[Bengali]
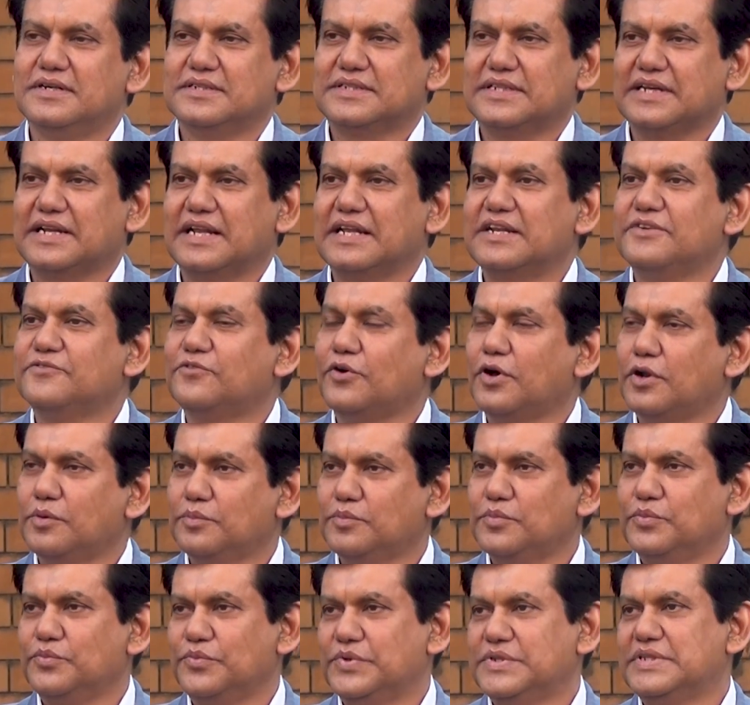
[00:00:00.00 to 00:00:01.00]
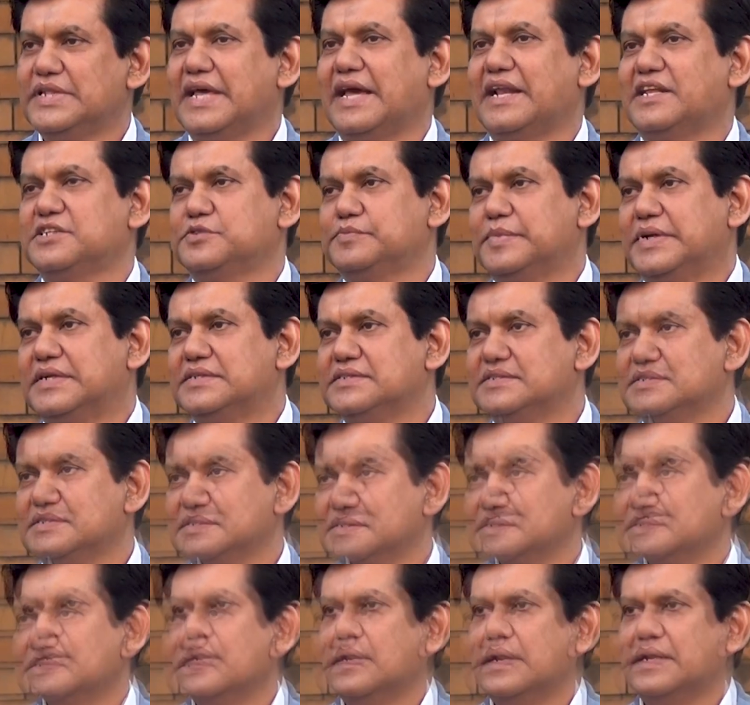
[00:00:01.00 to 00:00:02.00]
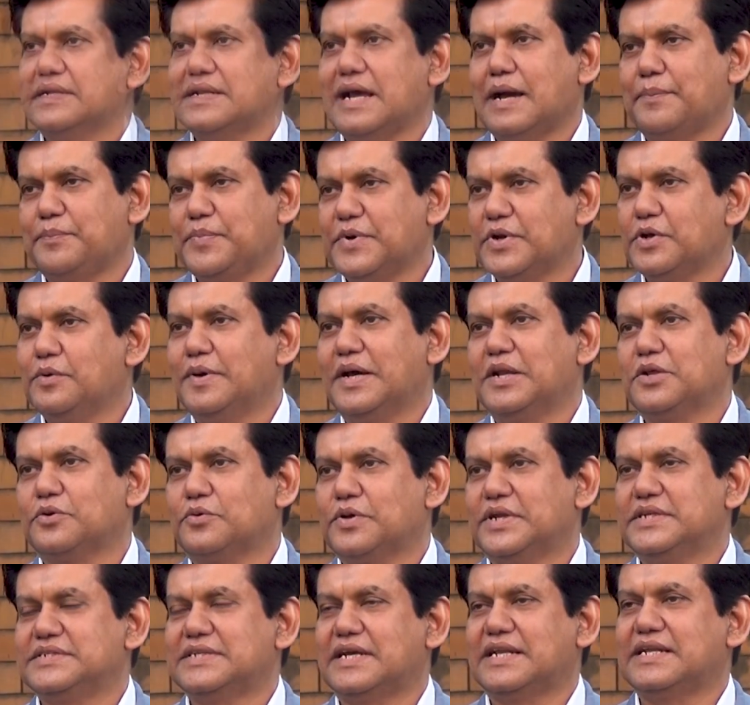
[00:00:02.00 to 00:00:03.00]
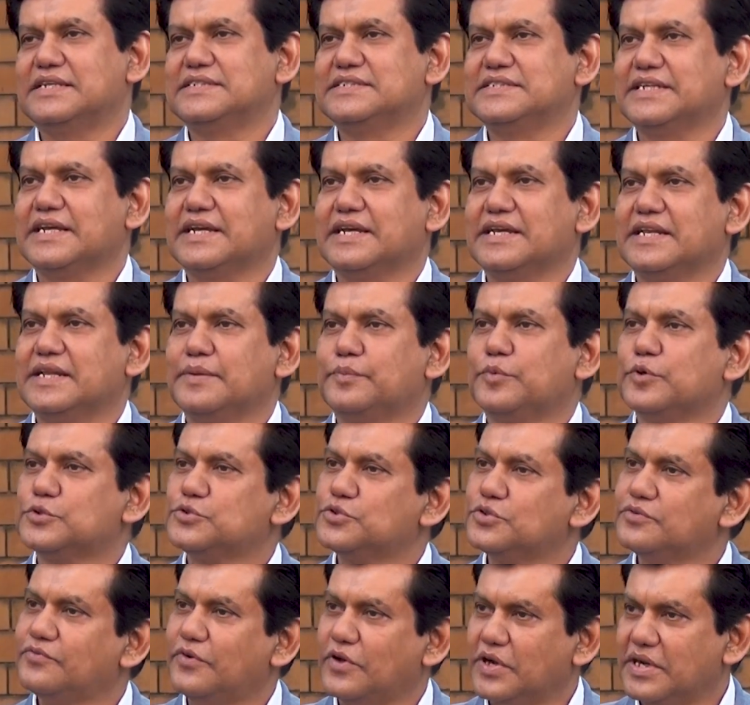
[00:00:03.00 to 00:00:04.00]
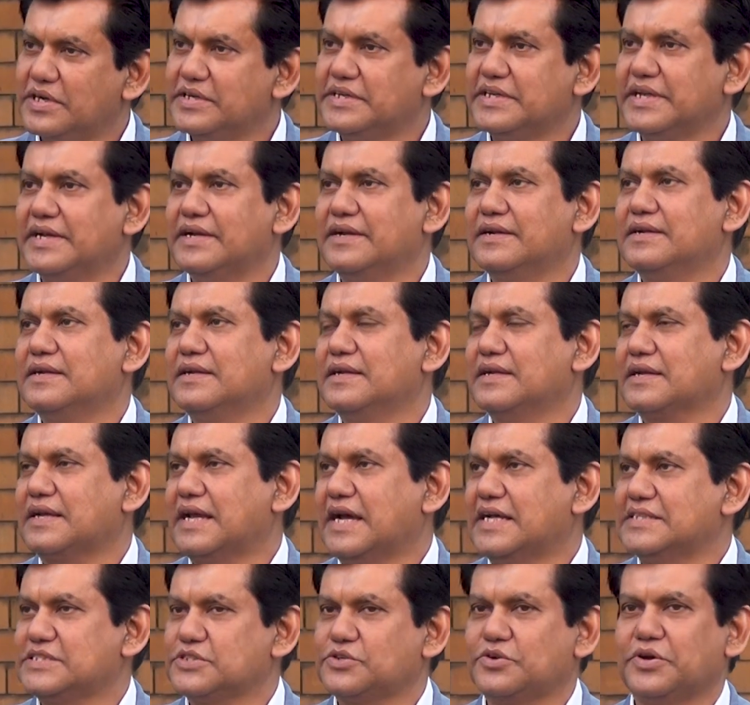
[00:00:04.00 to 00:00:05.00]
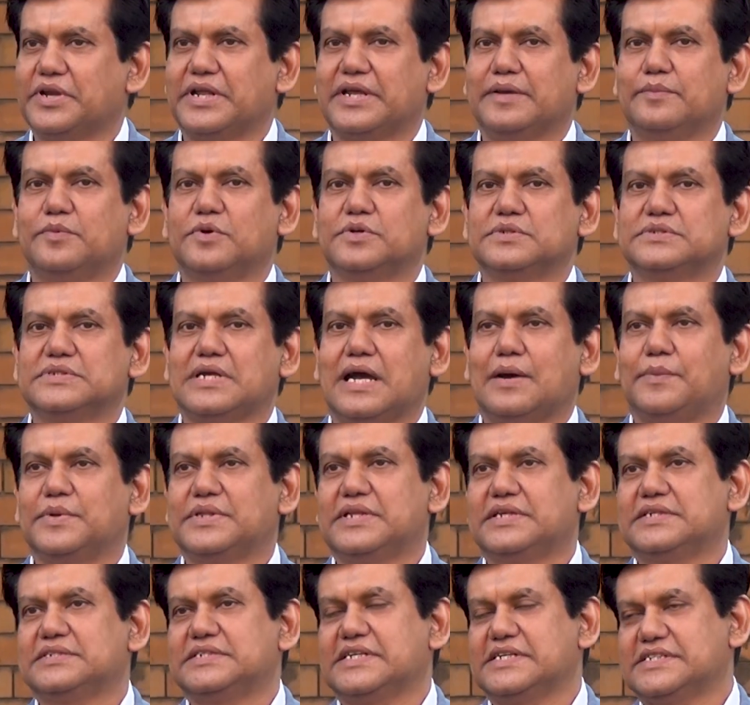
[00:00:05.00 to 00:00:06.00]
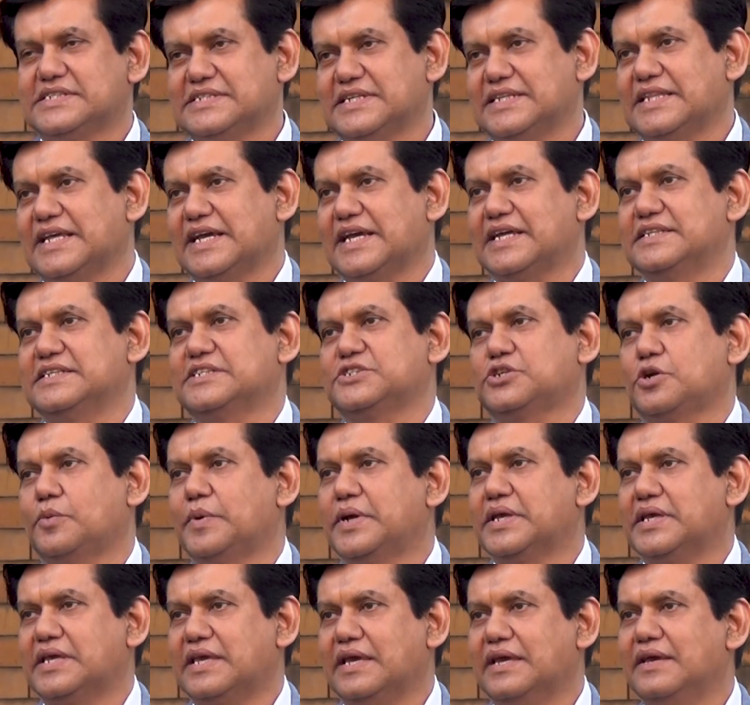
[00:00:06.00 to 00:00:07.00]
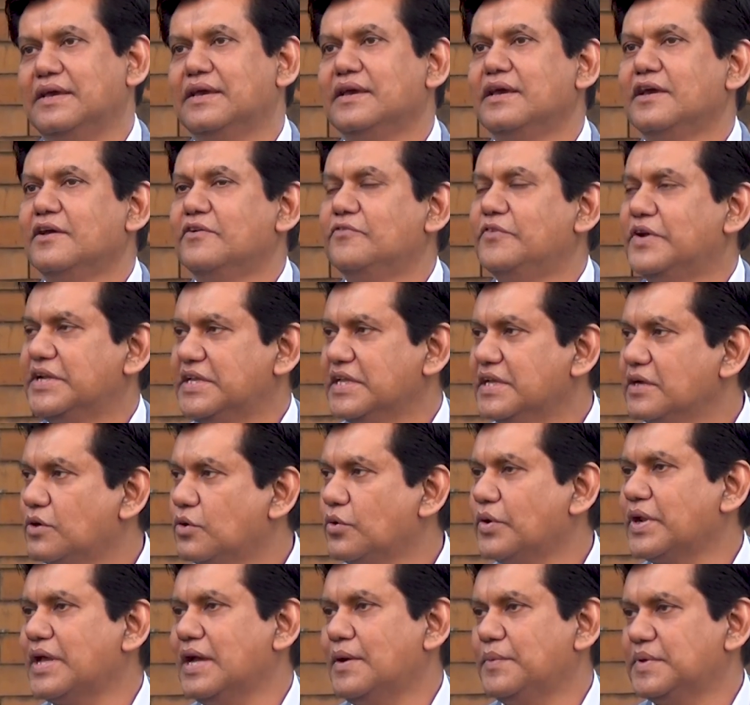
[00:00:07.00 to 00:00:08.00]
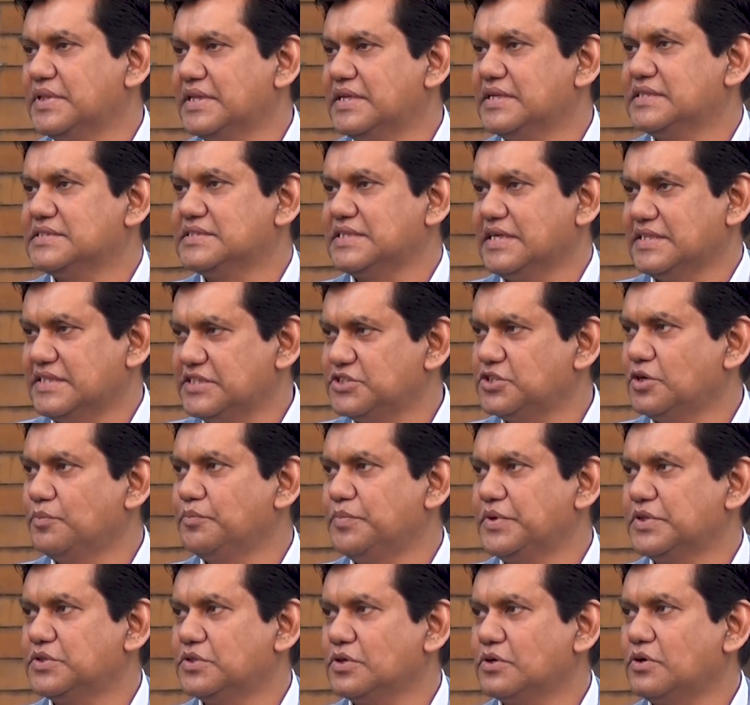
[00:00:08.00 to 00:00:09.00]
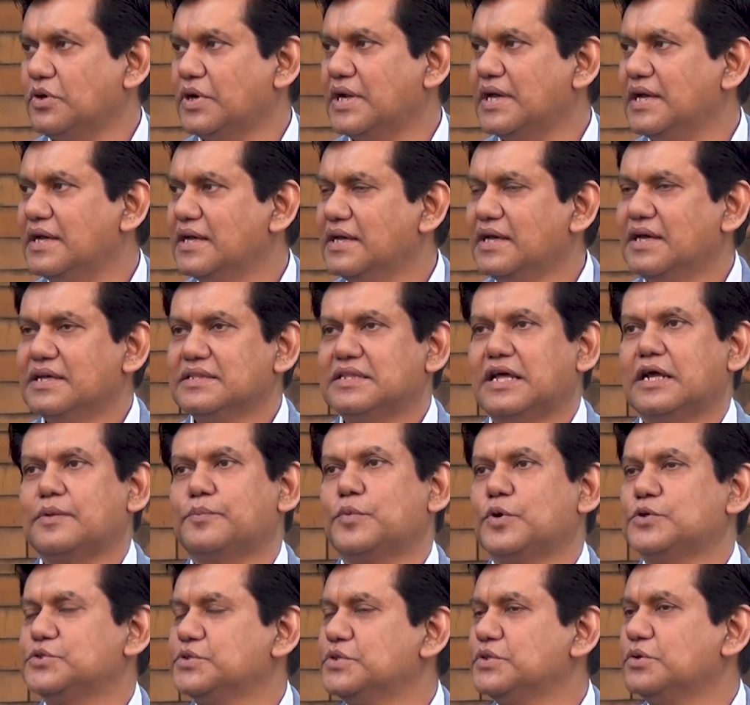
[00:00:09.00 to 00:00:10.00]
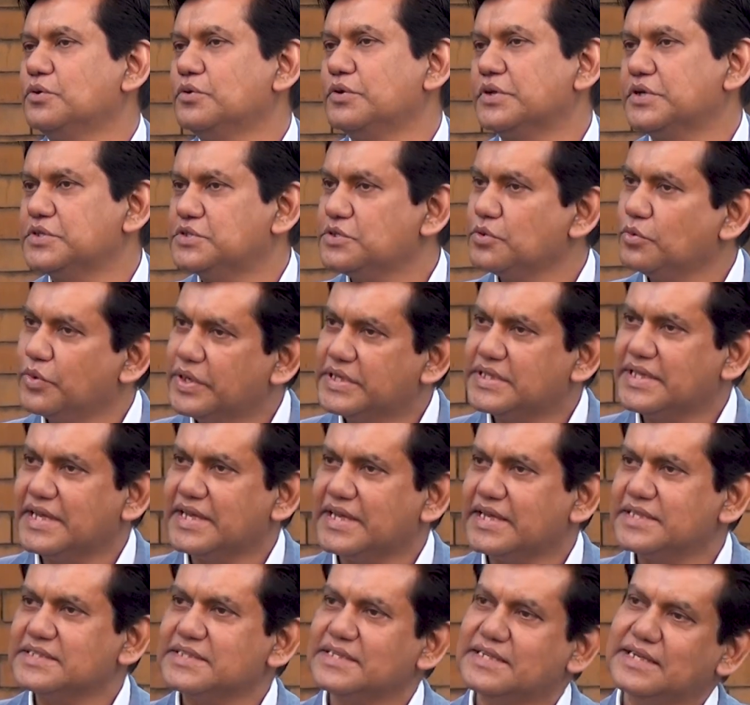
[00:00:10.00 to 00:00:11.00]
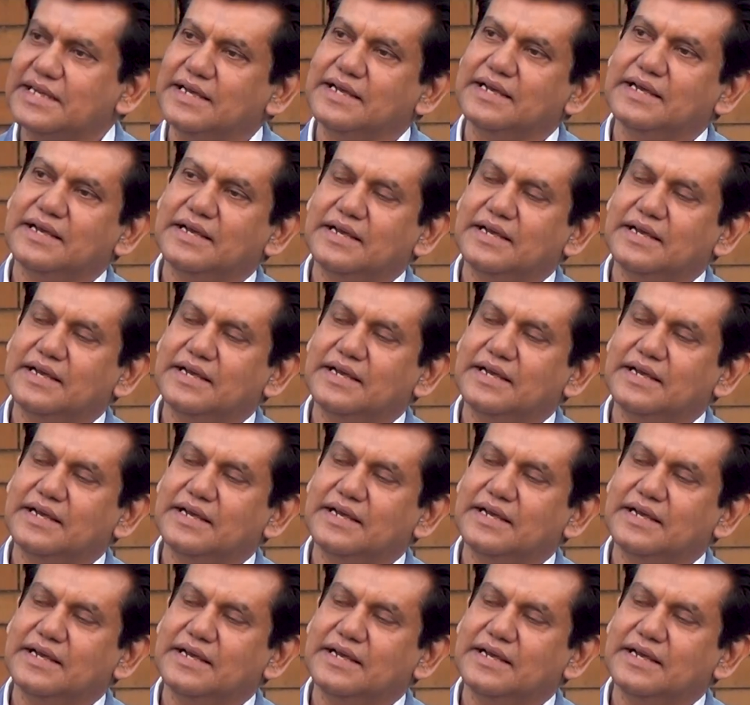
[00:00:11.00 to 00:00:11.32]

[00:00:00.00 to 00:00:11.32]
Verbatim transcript: তারা ইনভলভ উইথ দ্য অ্যারেঞ্জমেন্টস এটা আপনারাও ভালো করে জানেন যে এখানে প্রচুর ভলান্টিয়ার কাজ করে এবং আমাদের চেষ্টা থাকে যে সবাইকে রেটিং করে আমাদের সাথে সম্পৃক্ত করা তারপর যদি কোনো কিছু হয়ে থাকে সেটা